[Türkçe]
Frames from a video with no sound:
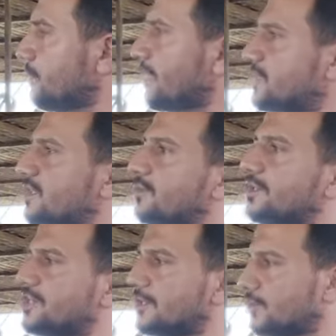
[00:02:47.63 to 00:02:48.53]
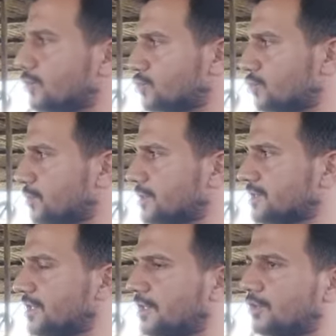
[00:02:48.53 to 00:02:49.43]
bir besleme şekli oluşturmanız
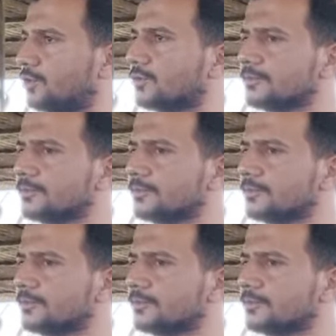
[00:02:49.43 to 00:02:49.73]
gerek.